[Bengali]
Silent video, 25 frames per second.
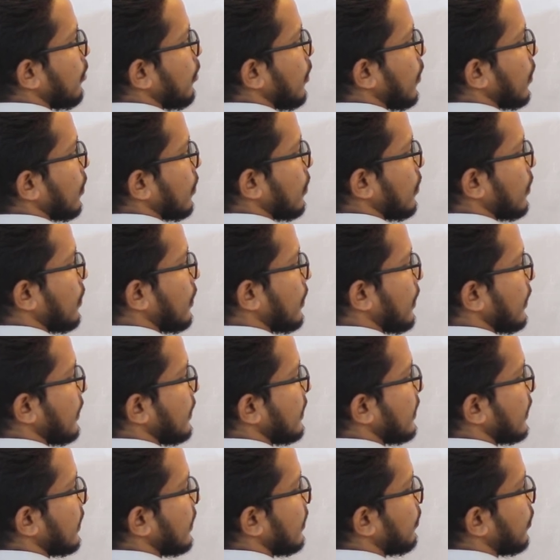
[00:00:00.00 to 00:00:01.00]
বর্গ করা
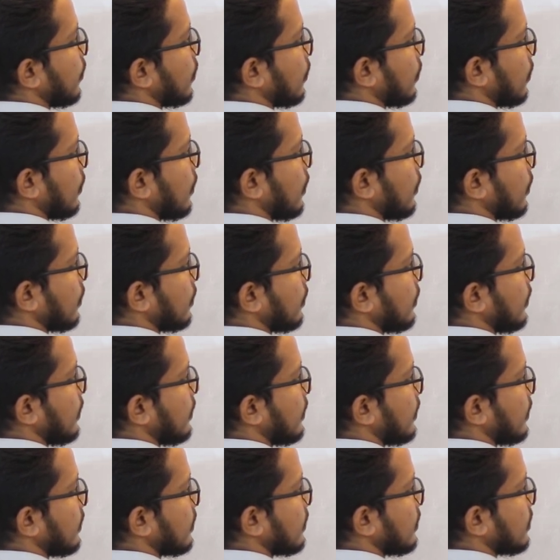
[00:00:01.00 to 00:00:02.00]
এটাকে বর্গ করলে কত হয়
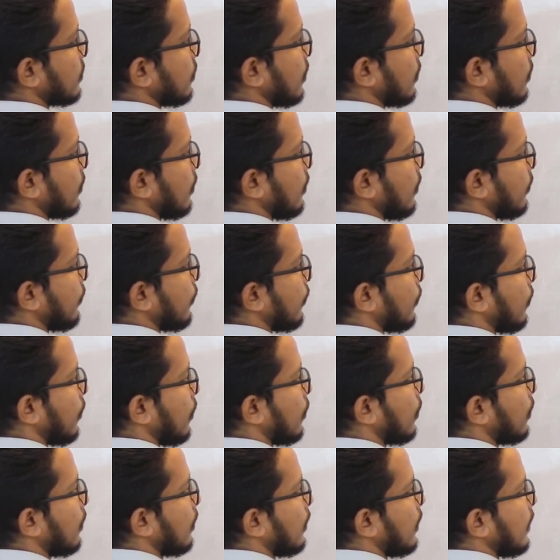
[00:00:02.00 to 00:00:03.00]
এটাকে স্কোয়ার করলে হয়
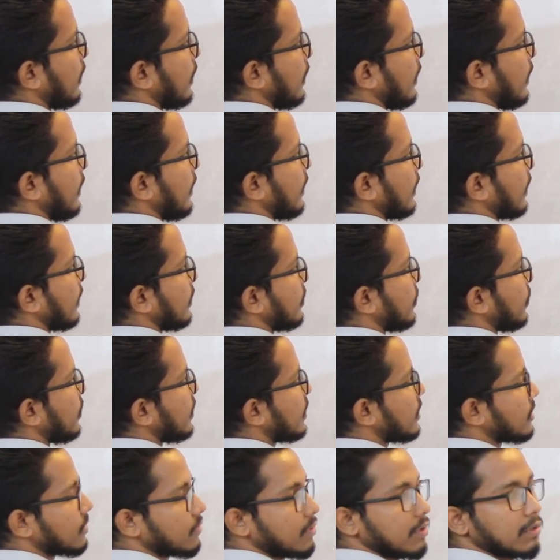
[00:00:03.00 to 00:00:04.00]
ফোর এটাকে
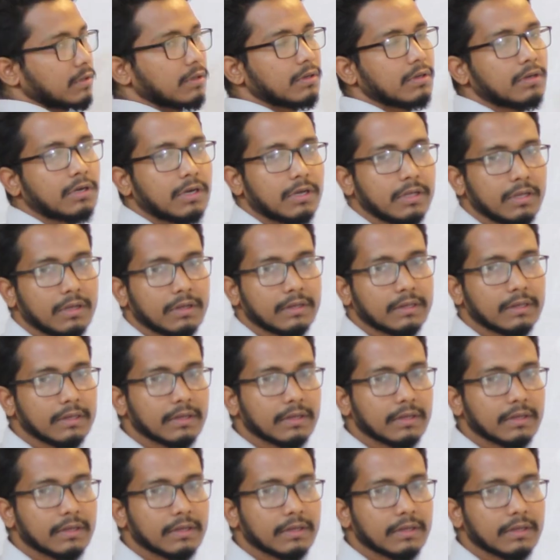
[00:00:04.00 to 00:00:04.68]
থ্রিকে স্কোয়ার করলে হয়